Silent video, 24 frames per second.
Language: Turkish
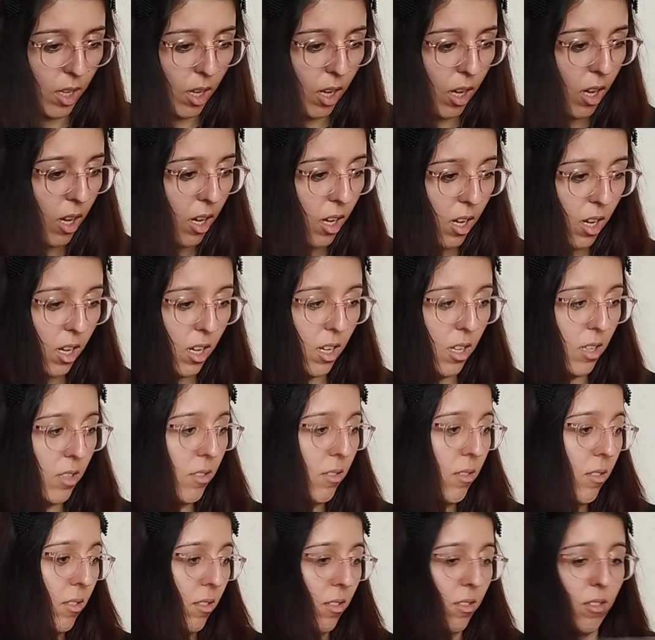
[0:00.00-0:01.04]
Aa,
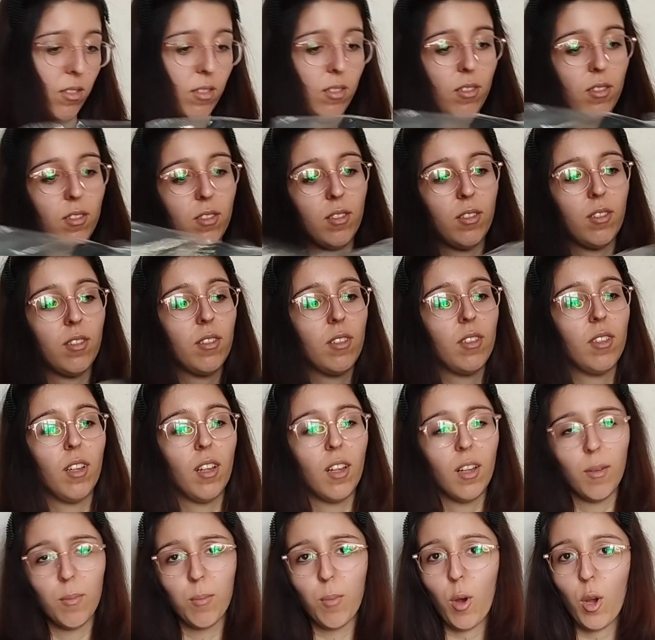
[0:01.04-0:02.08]

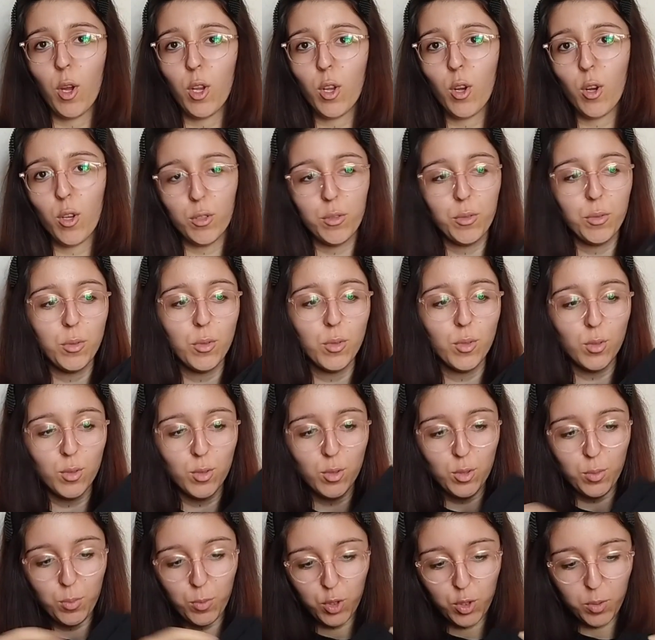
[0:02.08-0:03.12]
böyle olduğunu
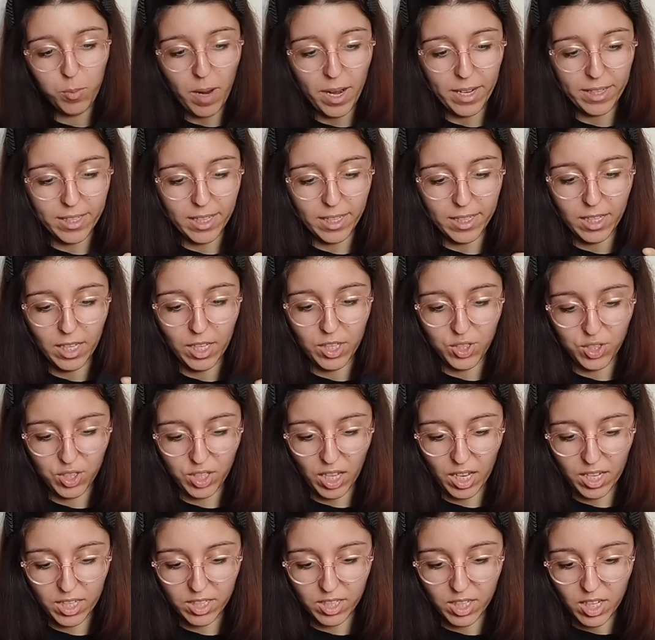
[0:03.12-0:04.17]
unutmuşum
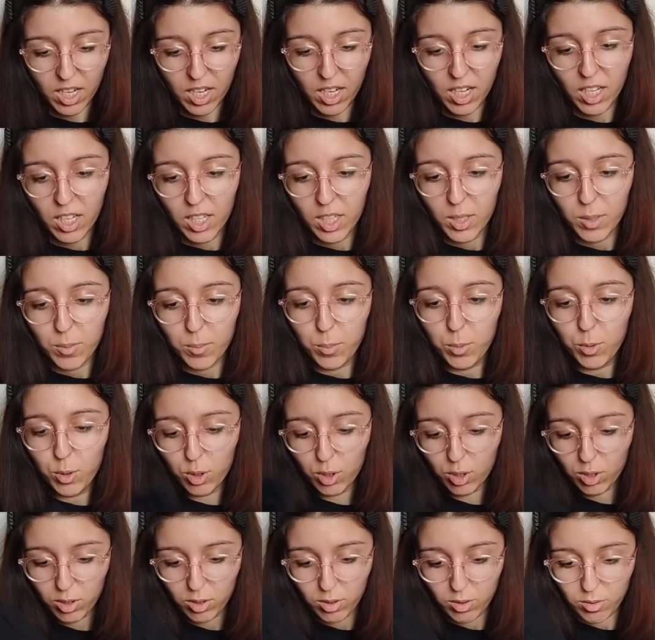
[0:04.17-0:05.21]
arkadaşlar.
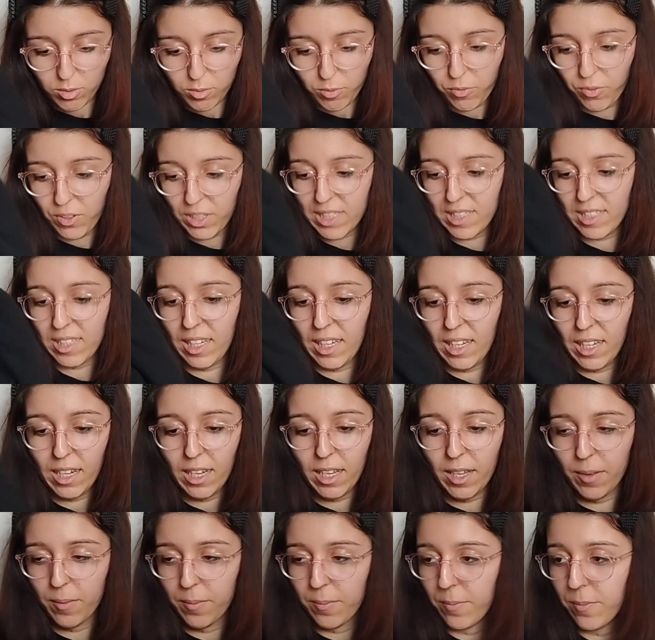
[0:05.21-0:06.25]
Bu
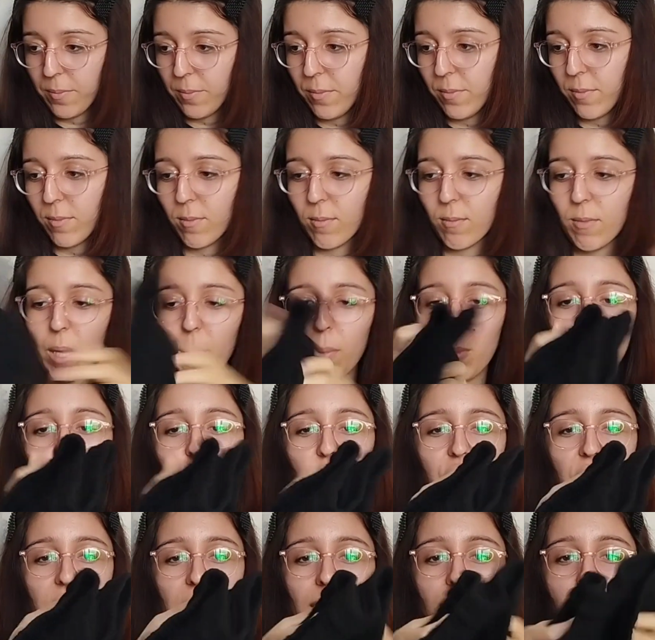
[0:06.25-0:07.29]
fitilli. Hani
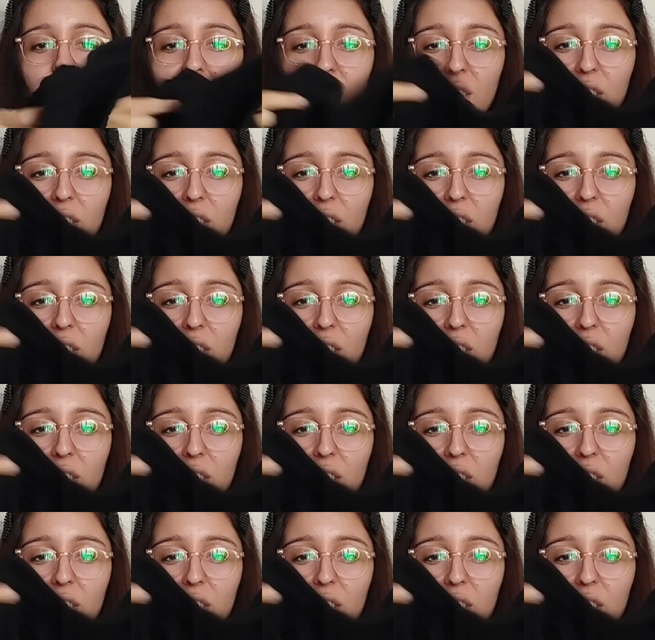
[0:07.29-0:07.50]
böyle çizgi